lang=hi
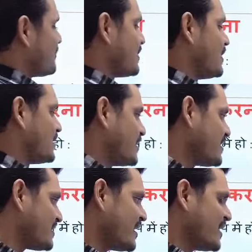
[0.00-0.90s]
समझ लेते हैं
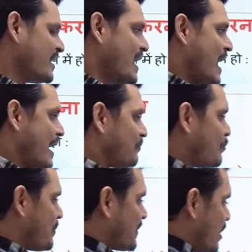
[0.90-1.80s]
जैसे
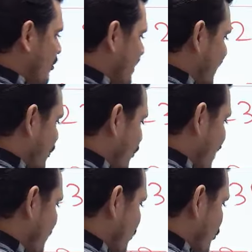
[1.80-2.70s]
आपको पता देखे
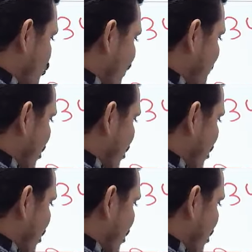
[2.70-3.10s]
होंगे आप लोग दो के